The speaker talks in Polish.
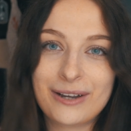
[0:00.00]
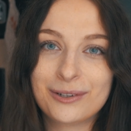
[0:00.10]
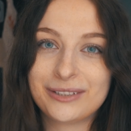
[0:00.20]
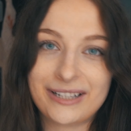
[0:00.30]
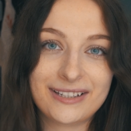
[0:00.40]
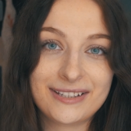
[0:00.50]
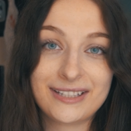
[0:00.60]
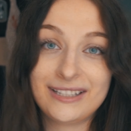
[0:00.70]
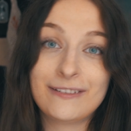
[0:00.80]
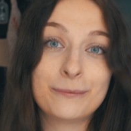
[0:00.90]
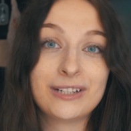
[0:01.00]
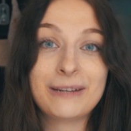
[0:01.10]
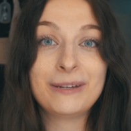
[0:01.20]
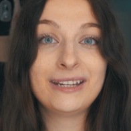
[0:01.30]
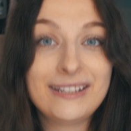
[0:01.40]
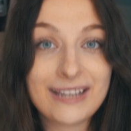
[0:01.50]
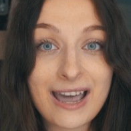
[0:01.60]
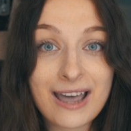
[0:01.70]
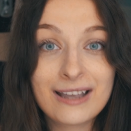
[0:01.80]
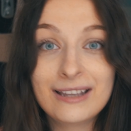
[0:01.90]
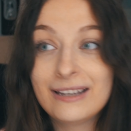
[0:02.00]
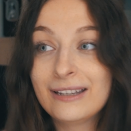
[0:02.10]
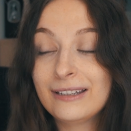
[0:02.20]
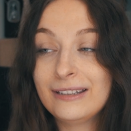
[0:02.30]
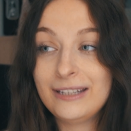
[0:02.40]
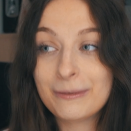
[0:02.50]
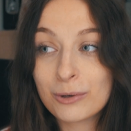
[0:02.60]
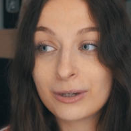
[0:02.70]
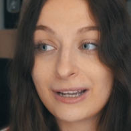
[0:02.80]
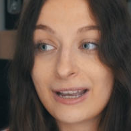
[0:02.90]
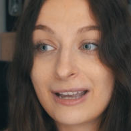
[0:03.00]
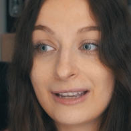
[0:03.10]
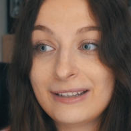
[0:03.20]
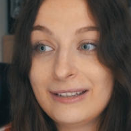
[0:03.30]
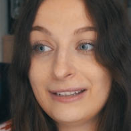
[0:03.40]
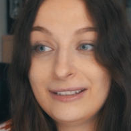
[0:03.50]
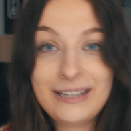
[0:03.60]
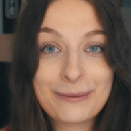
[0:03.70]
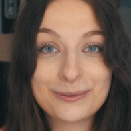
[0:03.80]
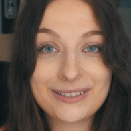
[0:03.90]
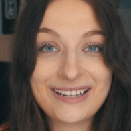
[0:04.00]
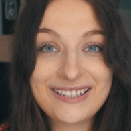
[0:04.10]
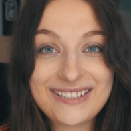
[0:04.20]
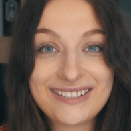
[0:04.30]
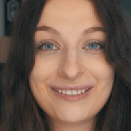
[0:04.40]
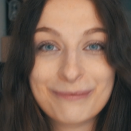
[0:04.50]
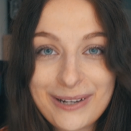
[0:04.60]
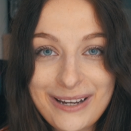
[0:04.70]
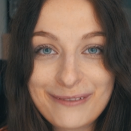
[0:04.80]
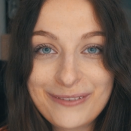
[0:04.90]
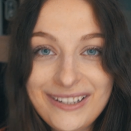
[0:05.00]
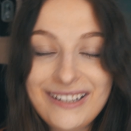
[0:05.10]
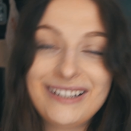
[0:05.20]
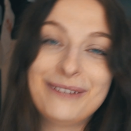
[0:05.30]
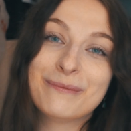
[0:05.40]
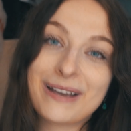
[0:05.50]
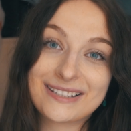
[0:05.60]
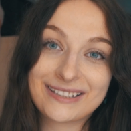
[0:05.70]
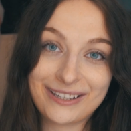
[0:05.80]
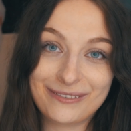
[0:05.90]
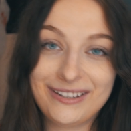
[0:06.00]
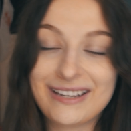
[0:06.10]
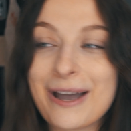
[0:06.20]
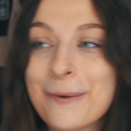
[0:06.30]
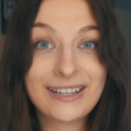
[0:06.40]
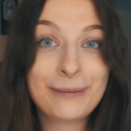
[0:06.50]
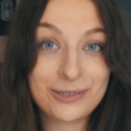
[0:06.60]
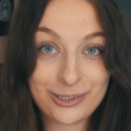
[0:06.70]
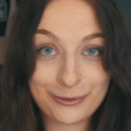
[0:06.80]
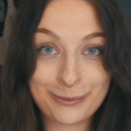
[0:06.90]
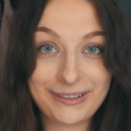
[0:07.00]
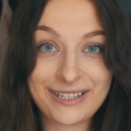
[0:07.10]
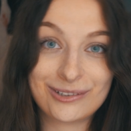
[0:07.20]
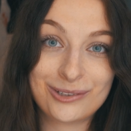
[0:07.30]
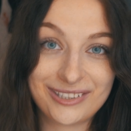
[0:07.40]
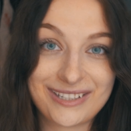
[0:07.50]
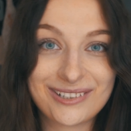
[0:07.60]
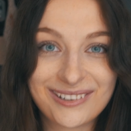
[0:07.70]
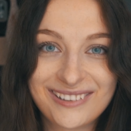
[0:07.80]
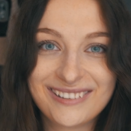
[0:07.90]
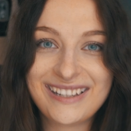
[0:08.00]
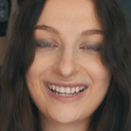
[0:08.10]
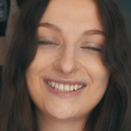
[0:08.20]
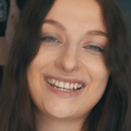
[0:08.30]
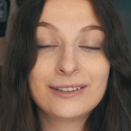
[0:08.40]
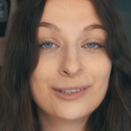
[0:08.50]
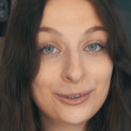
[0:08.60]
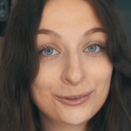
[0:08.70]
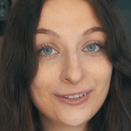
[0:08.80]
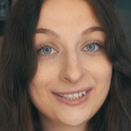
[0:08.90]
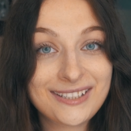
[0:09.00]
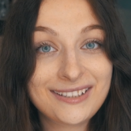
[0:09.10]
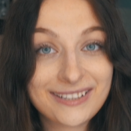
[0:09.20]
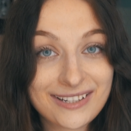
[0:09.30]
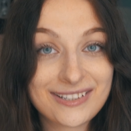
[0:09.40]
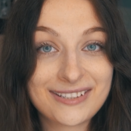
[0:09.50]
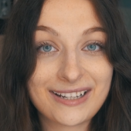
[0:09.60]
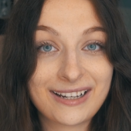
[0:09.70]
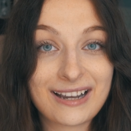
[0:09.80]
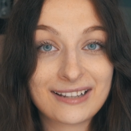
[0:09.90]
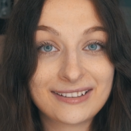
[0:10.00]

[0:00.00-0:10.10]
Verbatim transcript: jako tradycja. Nie wiem, przynajmniej ja nie mogę y, nie przejść mojej Wigilii bez Kevina. Napiszcie w komentarzu, czy też oglądacie. No i w Szwecji też jest taka